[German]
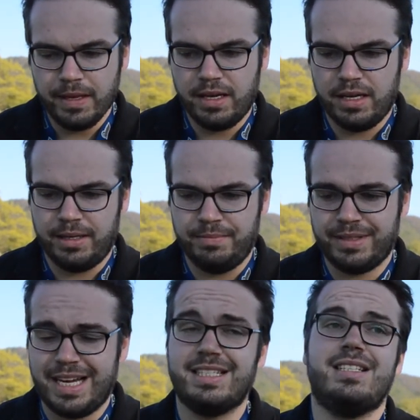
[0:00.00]
Ähm,
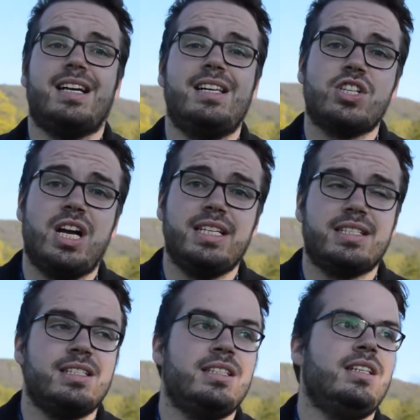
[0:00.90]
das ist halt
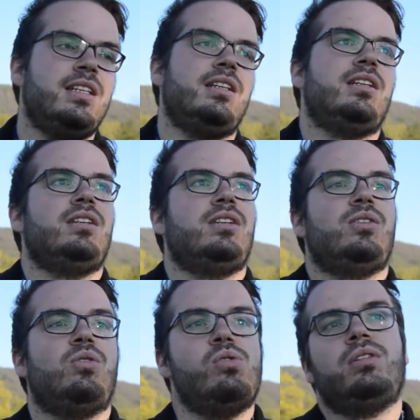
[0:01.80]
scheiße.
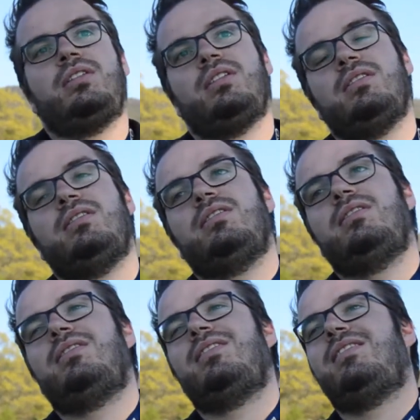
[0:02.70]
Und
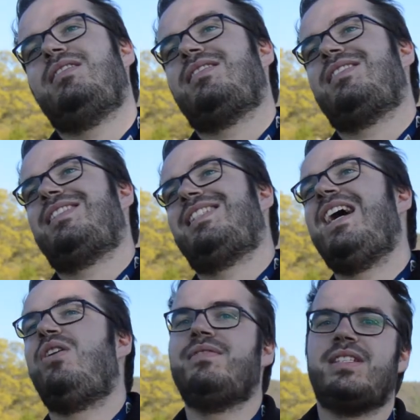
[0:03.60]
ein
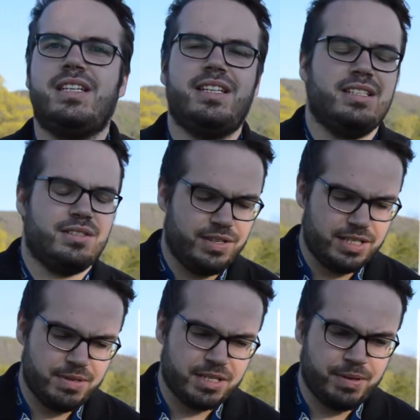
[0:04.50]
sehr offensichtliches
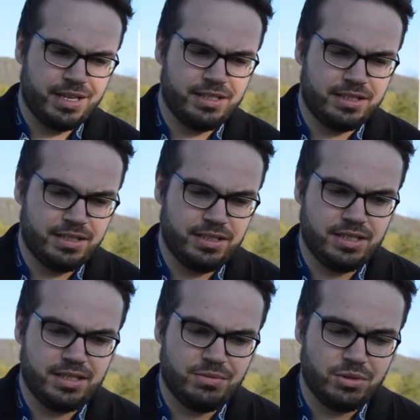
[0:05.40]
Face-Mask-Penalty
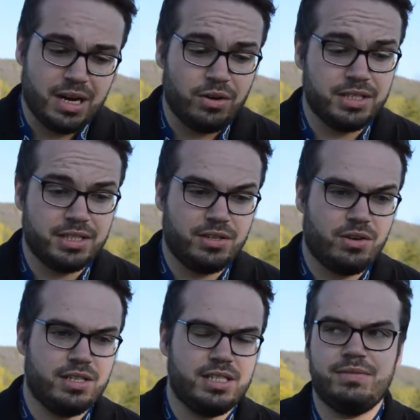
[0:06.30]
äh, wurde auch nicht
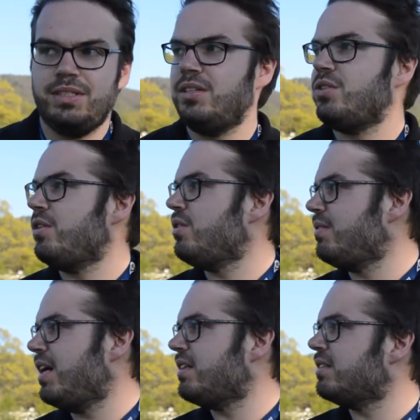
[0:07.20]
gecallt, als wir den
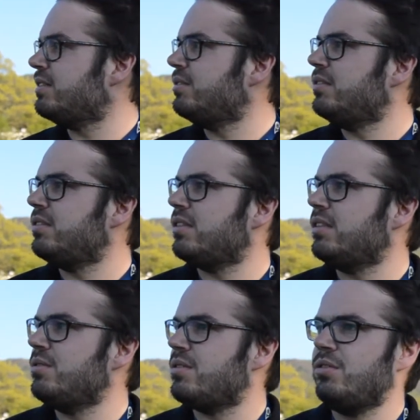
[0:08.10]
Turnover hatten und äh,
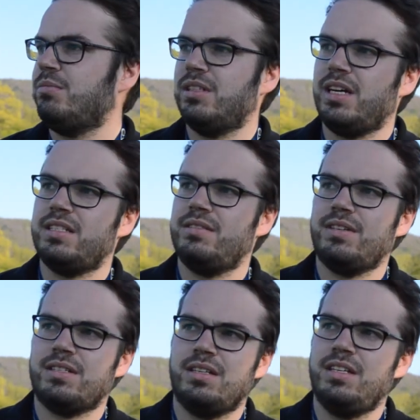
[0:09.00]
unser Nummer 13
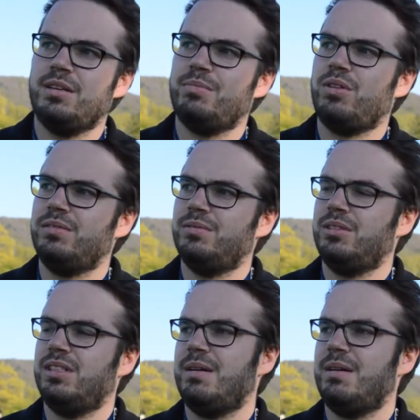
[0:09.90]
fast genick gebrochen wurde.